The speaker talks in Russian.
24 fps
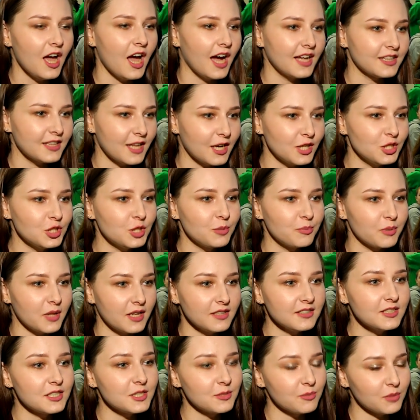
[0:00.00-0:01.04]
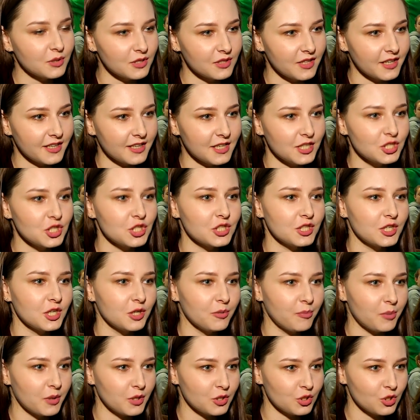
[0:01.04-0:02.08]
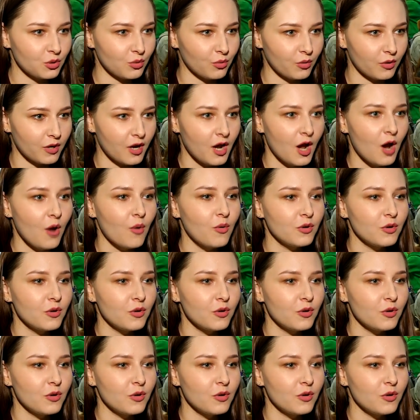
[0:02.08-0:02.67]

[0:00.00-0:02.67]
а также план косметологических процедур.